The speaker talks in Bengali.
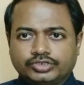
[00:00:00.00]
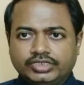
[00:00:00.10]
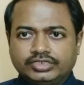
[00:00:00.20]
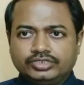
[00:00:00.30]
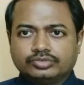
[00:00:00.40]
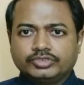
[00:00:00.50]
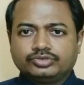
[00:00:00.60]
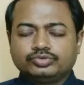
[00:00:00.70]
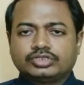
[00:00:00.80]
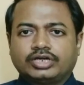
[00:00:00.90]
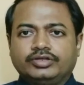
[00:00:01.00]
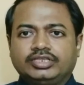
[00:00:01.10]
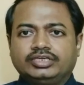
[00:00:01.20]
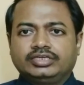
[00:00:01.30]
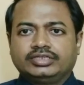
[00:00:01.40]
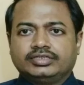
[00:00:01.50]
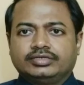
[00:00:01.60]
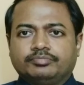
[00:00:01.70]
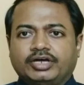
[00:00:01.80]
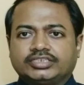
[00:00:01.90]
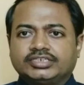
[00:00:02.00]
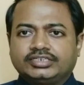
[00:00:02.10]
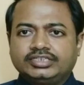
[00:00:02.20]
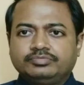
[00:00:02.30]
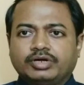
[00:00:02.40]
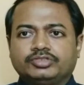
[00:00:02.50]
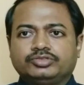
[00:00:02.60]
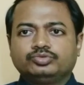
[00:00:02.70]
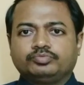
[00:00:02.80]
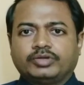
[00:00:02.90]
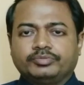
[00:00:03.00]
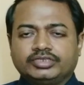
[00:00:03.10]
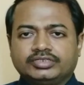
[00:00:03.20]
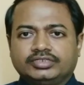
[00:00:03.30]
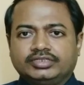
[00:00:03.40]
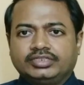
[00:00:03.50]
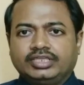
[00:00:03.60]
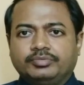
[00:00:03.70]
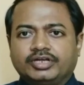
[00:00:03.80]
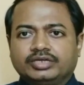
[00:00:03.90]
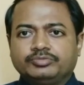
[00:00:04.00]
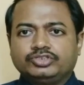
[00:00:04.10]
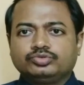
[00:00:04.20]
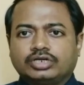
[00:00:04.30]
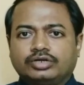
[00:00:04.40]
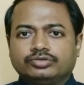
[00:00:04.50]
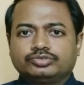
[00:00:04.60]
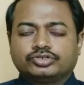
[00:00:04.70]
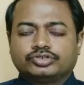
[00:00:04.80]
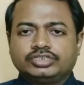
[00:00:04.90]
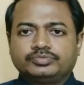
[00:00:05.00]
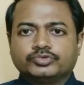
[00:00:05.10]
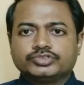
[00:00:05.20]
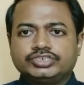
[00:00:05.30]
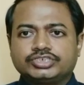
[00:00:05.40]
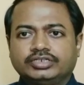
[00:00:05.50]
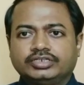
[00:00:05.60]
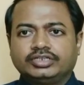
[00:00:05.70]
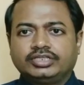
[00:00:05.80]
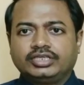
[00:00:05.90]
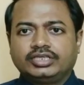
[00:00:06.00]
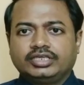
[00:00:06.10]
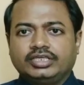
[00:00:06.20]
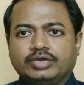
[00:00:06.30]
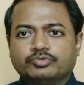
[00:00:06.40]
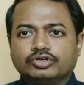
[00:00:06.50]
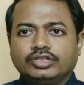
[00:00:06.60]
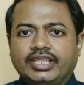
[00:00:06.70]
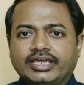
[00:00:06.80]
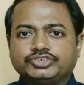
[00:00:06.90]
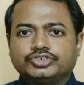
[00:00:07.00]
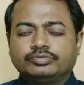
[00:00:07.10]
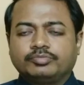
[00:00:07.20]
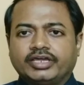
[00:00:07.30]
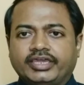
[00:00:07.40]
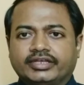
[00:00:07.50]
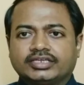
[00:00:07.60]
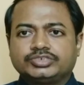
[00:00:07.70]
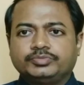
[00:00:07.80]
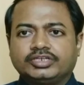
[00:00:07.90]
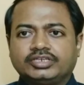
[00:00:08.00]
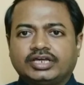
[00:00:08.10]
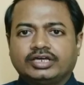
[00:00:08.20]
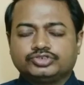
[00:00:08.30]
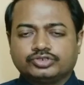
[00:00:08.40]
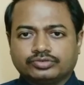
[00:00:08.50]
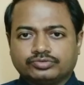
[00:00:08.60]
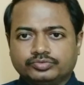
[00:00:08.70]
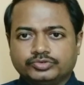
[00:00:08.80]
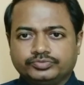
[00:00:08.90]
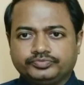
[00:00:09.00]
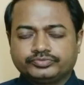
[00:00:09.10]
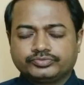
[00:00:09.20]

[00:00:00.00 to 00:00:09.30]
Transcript: সঠিক নিয়মে দুধ খাওয়ালে বাচ্চা ঠিকভাবে দুধ পাবে এবার আমি দুধ খাওয়ানোর সঠিক পজিশন এবং ল্যাচন বা অ্যাটাচমেন্ট নিয়ে আলোচনা করবো